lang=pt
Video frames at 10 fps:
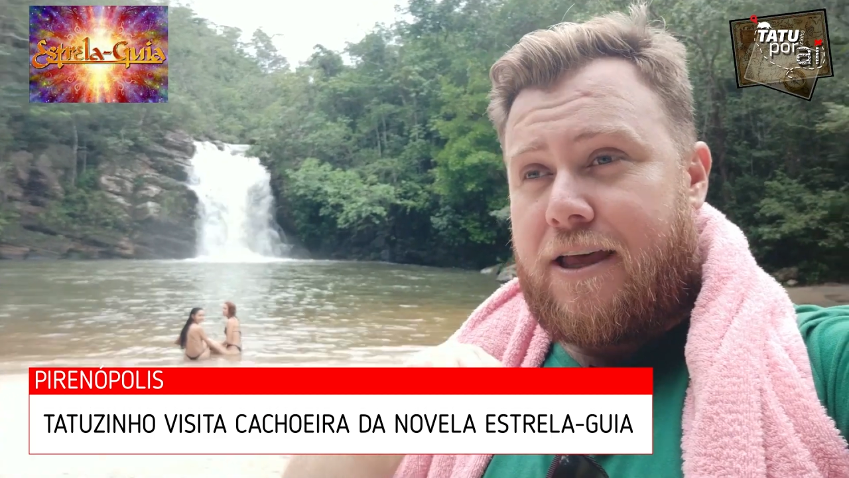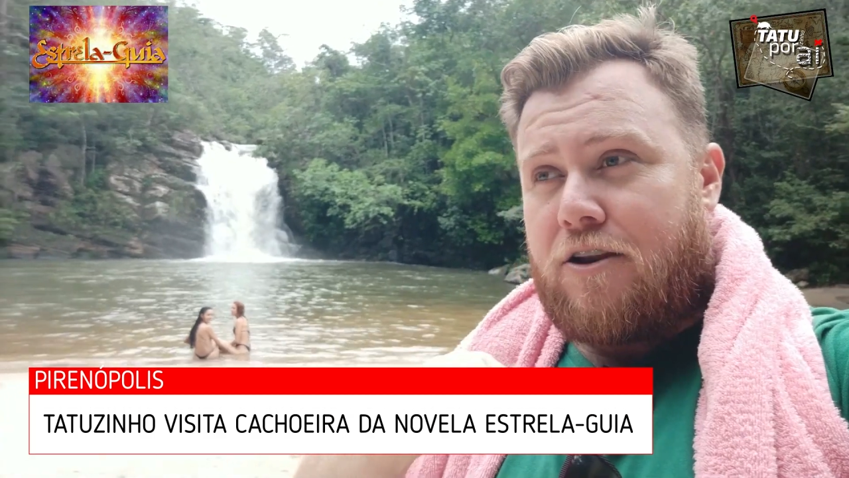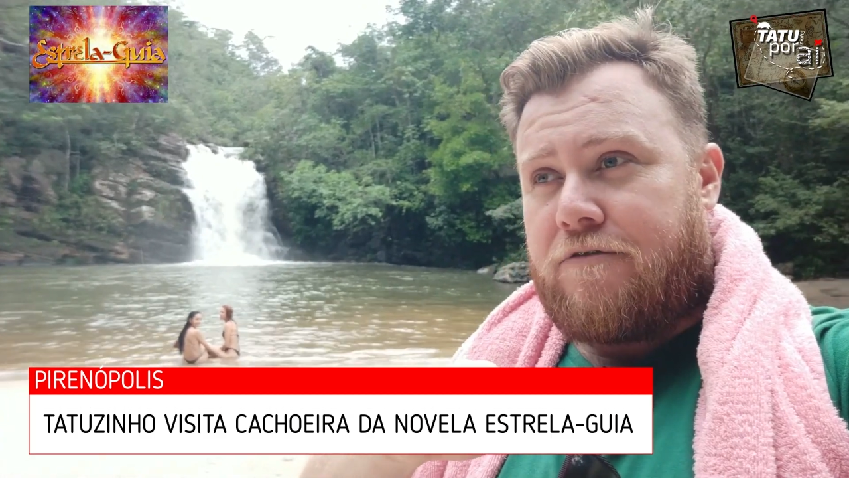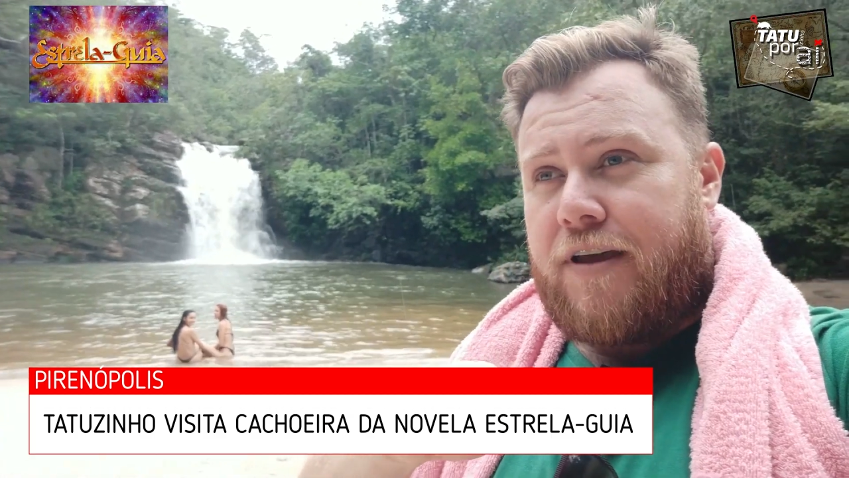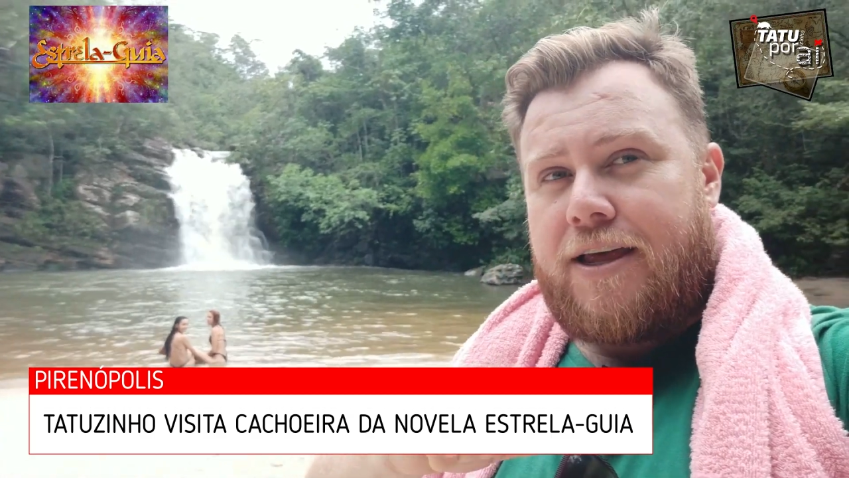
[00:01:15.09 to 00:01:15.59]
da
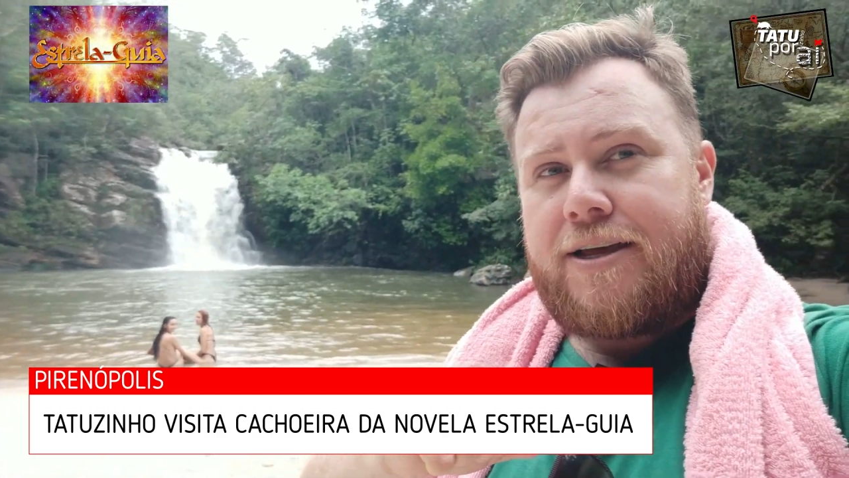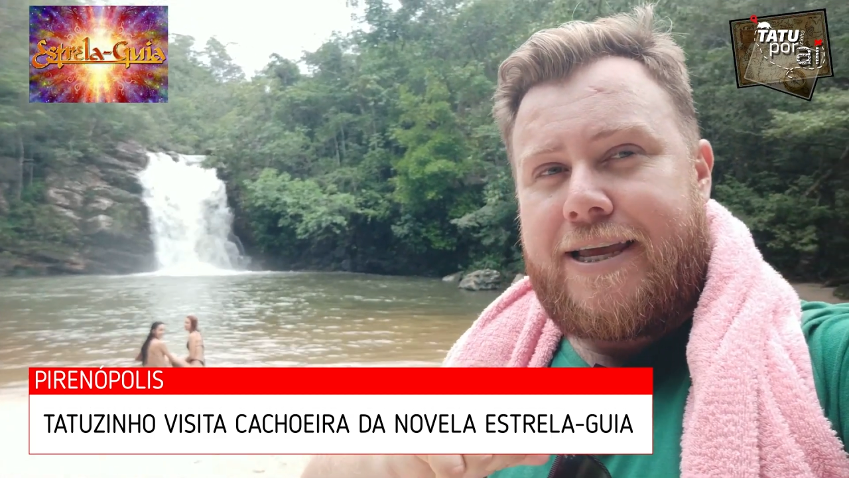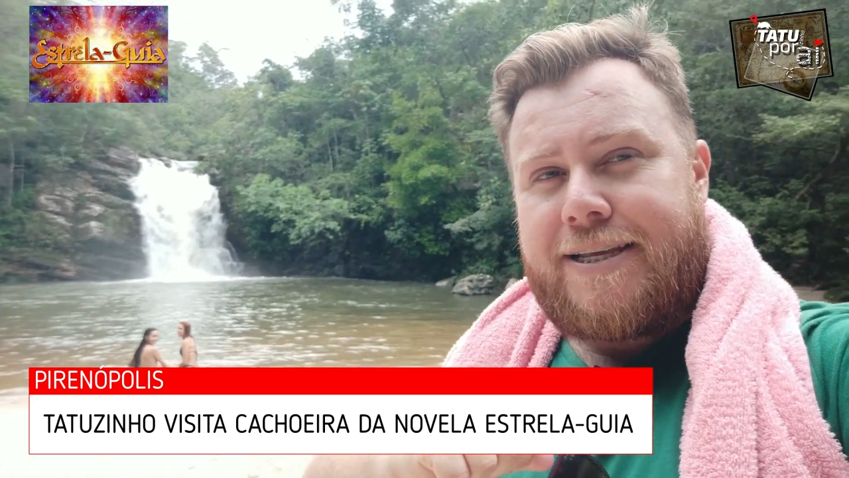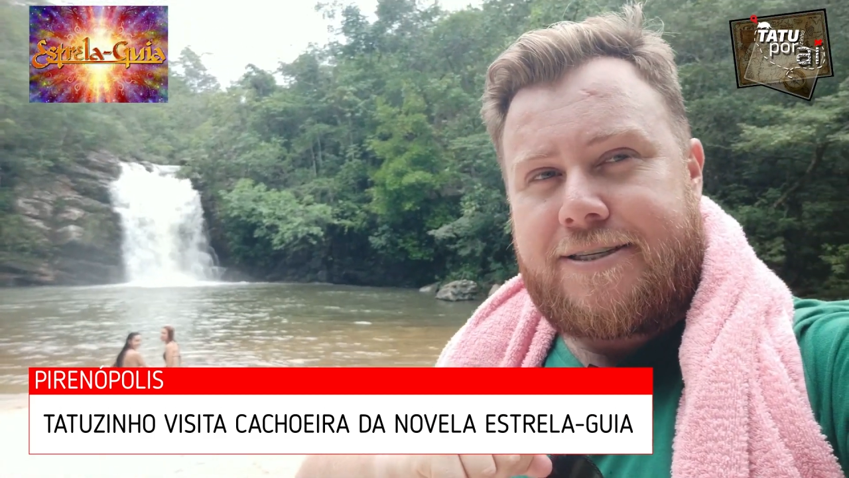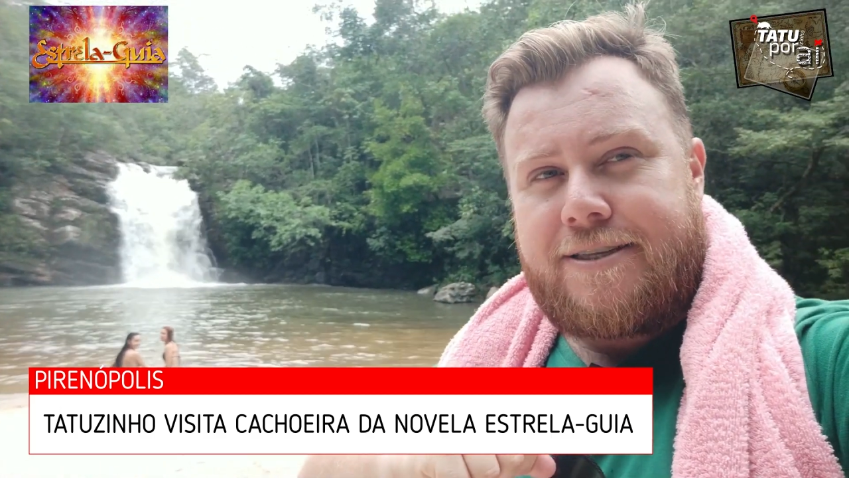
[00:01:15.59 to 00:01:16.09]
novela
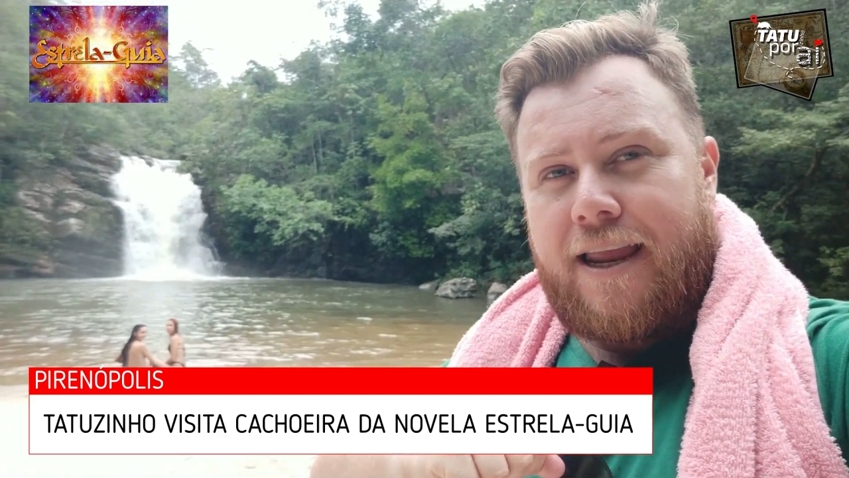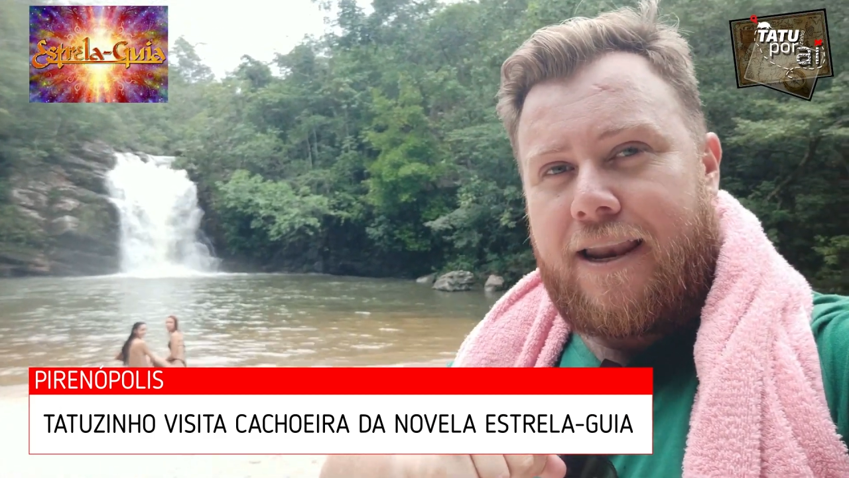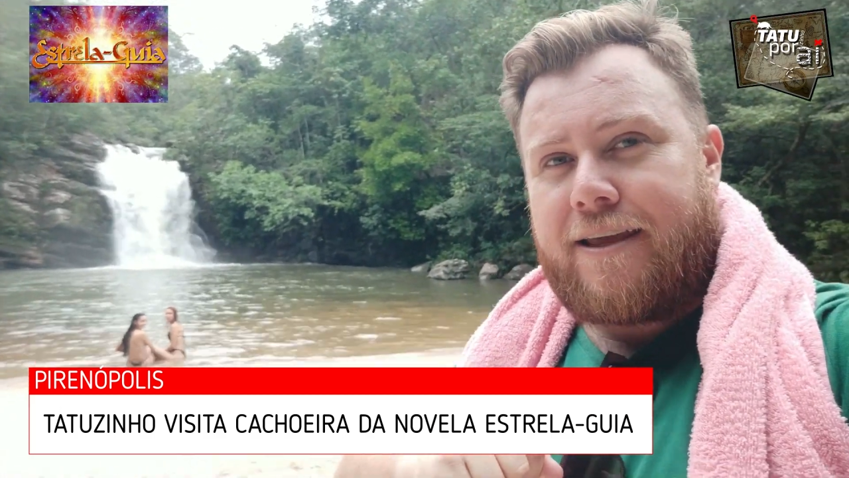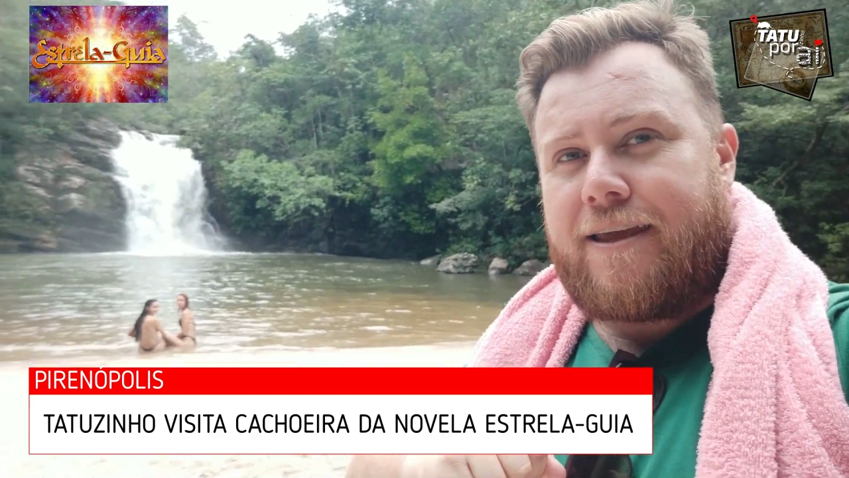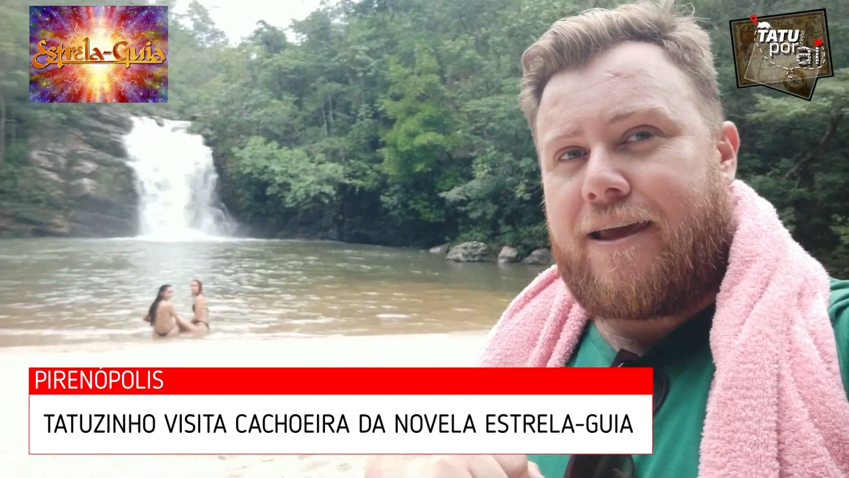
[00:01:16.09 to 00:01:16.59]

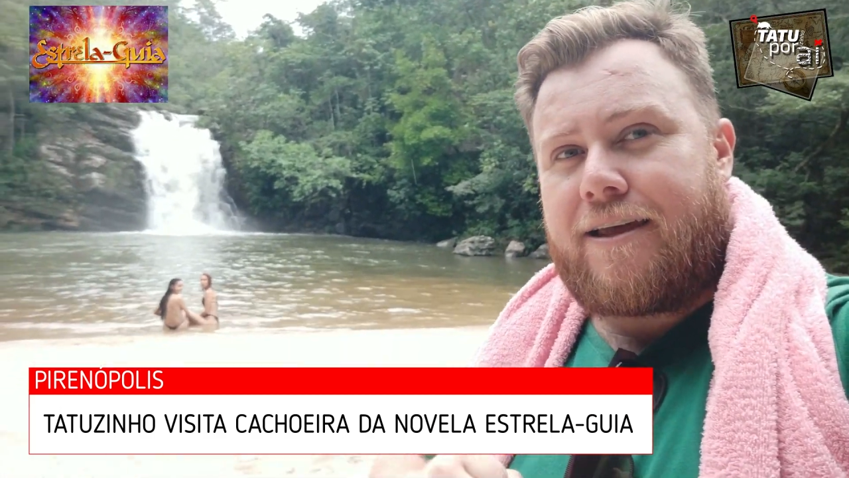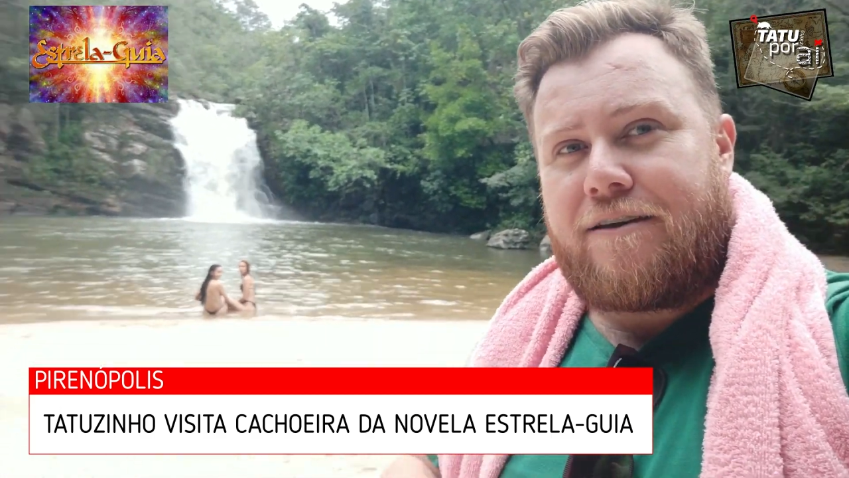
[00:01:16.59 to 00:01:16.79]
Estrela Guia.